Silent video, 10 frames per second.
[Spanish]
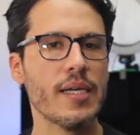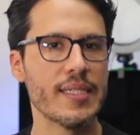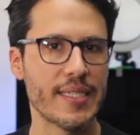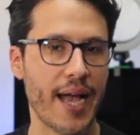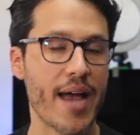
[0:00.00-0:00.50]

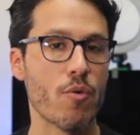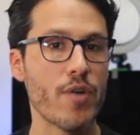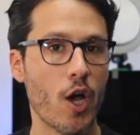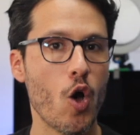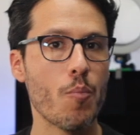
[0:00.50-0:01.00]
sacar
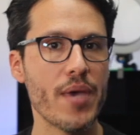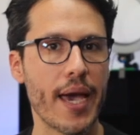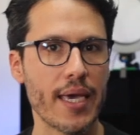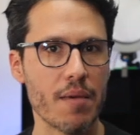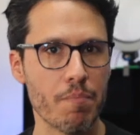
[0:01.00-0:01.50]
una
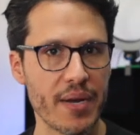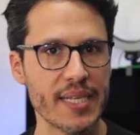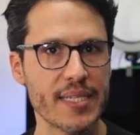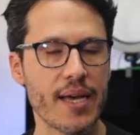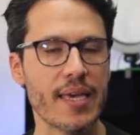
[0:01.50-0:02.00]
copia
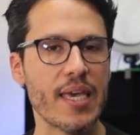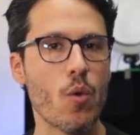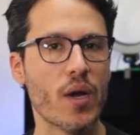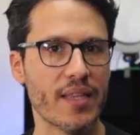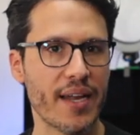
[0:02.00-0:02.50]
impresa y
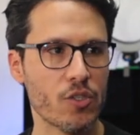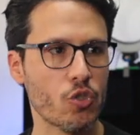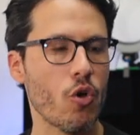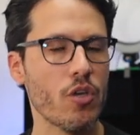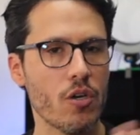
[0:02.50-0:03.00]
guardar
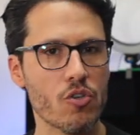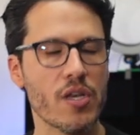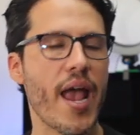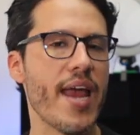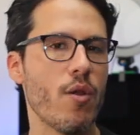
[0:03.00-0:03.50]
esos
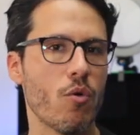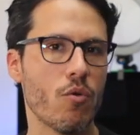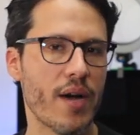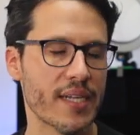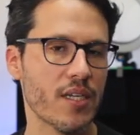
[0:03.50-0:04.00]
códigos en un
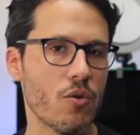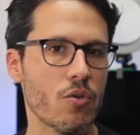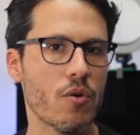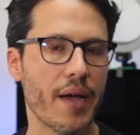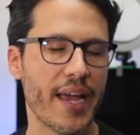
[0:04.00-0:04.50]
lugar
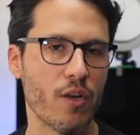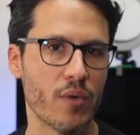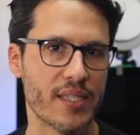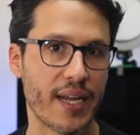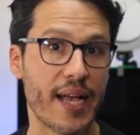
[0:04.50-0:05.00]
seguro en
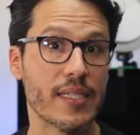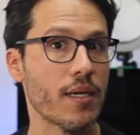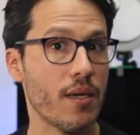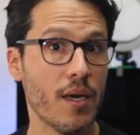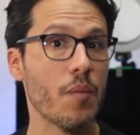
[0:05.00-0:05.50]
nuestra casa.